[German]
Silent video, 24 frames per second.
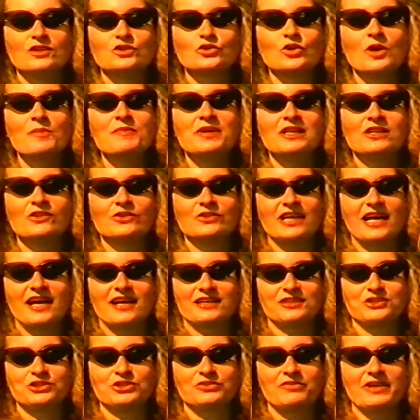So ein Millionär
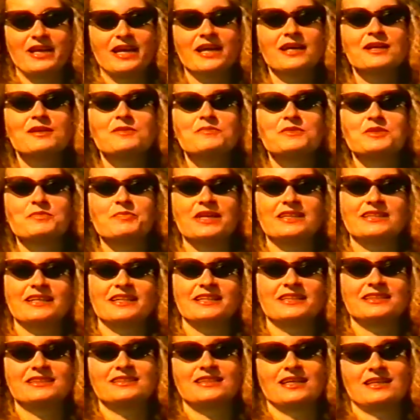hat schwer mit Peter
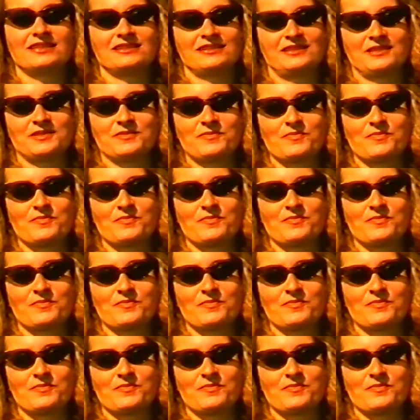Alexander.